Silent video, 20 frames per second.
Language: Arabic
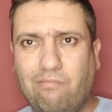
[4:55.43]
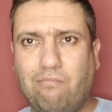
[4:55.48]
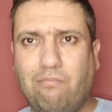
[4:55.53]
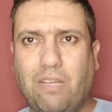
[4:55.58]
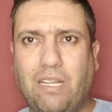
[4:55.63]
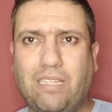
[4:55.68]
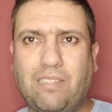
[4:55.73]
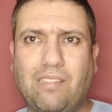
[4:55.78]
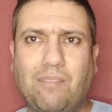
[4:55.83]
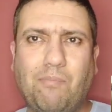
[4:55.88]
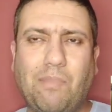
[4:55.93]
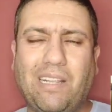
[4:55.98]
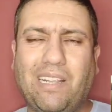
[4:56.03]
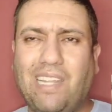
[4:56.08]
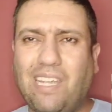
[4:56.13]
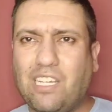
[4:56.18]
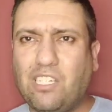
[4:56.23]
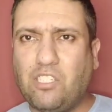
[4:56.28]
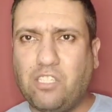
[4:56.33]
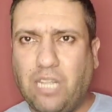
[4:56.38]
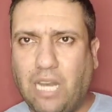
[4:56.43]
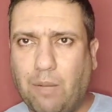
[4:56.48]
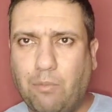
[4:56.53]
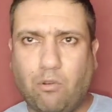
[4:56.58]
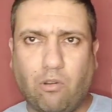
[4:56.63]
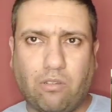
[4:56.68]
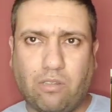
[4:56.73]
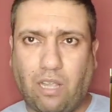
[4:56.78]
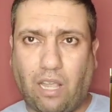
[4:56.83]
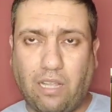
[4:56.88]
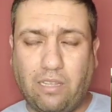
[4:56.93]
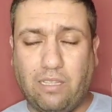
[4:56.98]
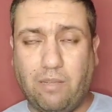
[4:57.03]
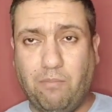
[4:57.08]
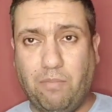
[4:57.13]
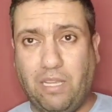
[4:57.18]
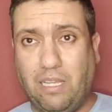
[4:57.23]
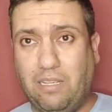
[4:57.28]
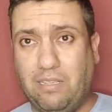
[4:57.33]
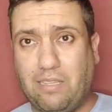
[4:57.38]
ما ما تليقش تلعب كره
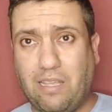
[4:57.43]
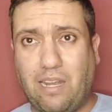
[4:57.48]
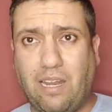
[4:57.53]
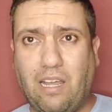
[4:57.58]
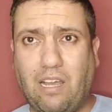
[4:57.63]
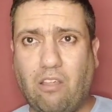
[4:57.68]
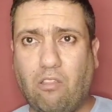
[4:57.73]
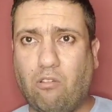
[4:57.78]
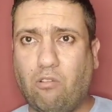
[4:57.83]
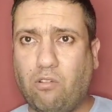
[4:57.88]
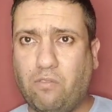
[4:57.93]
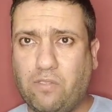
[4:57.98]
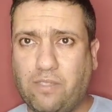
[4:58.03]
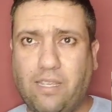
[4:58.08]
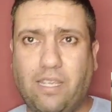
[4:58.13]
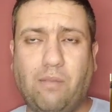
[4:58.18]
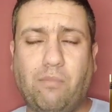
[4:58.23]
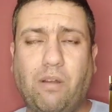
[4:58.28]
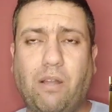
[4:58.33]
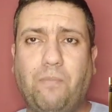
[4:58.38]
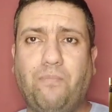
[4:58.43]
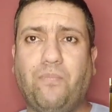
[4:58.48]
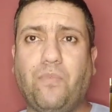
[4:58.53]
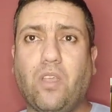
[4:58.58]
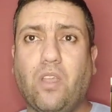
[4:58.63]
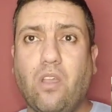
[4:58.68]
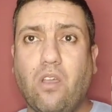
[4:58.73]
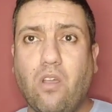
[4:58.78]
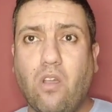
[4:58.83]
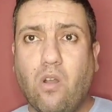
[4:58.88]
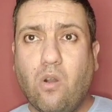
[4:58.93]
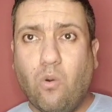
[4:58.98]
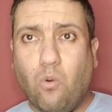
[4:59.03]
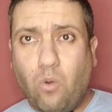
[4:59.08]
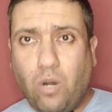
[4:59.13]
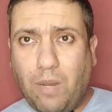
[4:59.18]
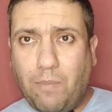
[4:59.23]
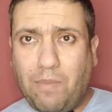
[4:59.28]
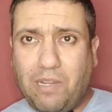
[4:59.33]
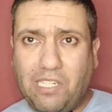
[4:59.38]
قدم يعني صراحه ظروف صعيبه
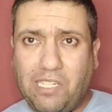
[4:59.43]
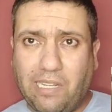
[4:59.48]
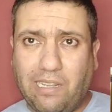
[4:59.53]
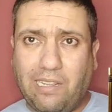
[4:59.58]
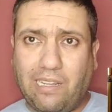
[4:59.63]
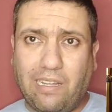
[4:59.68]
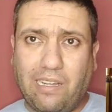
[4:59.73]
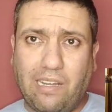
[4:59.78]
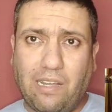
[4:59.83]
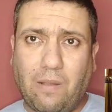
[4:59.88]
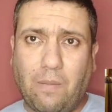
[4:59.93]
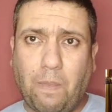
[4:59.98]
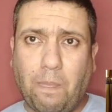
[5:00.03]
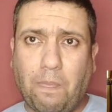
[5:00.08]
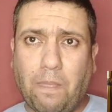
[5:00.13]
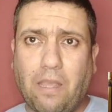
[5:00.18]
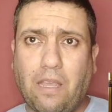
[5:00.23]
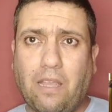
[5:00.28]
ولما جات لهنا